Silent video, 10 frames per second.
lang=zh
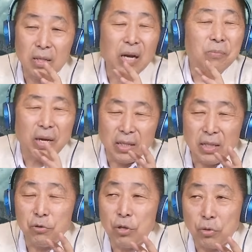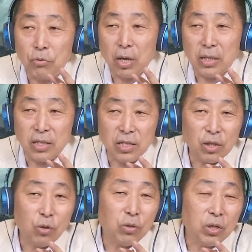但每一个宣宣传体
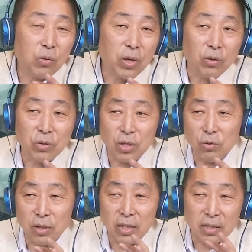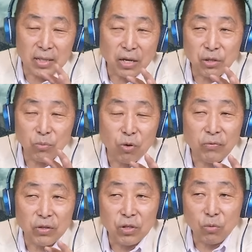系都一定会有这种的擦脂
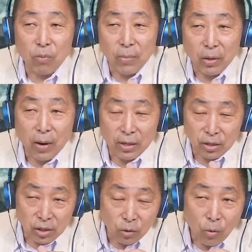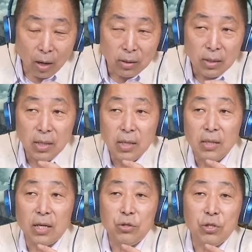抹粉、自我美化的情况。
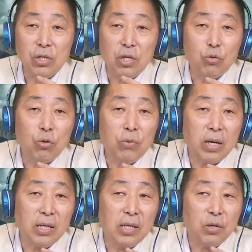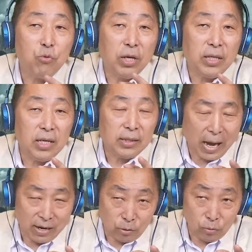但是，你作为一个乐听
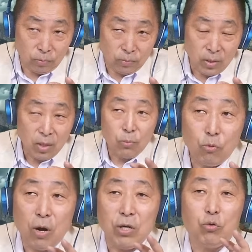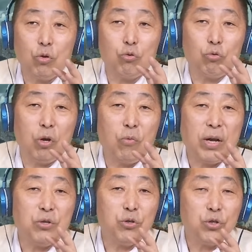大众，不管你所处的
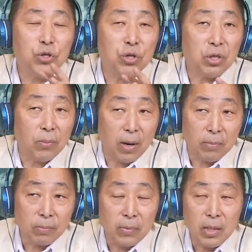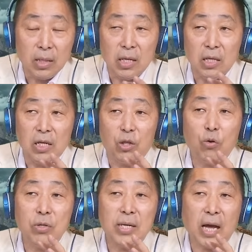位置是什么，你你
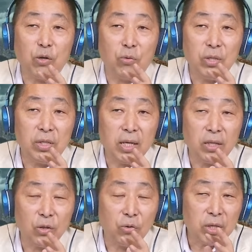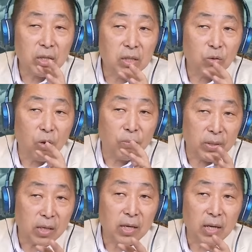都应该有一些有一些自我
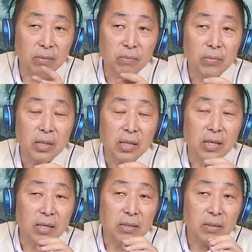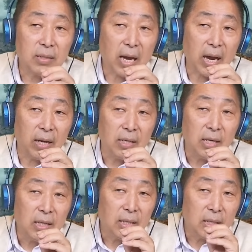平衡，跟在
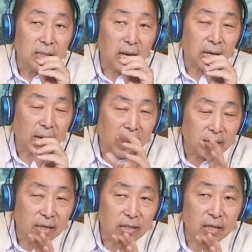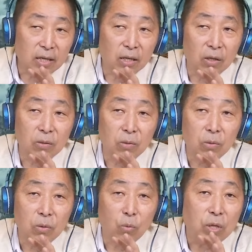在看这些的
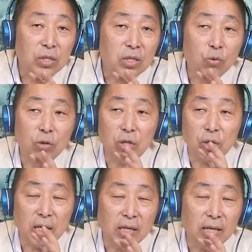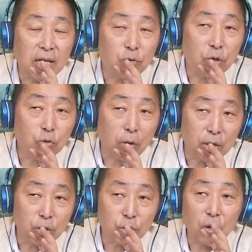文字或者影音的宣
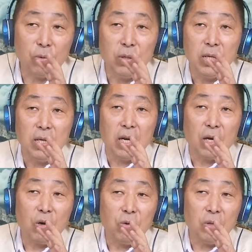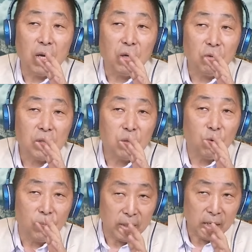传的时候，能够能够自
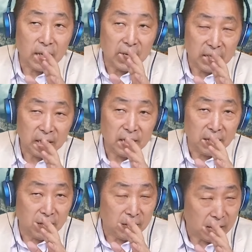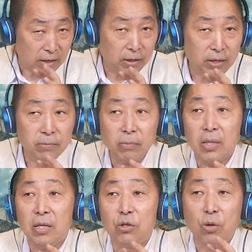我平衡理解的能力，
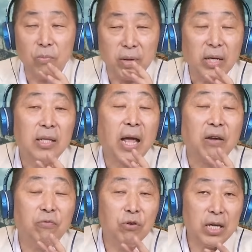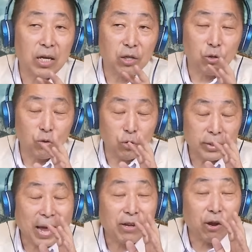就免得带风向的时候就
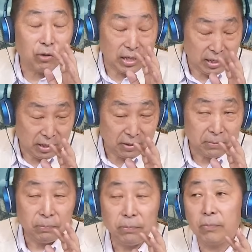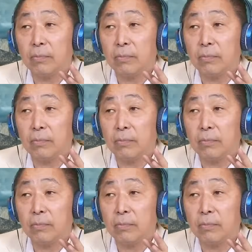带到你了。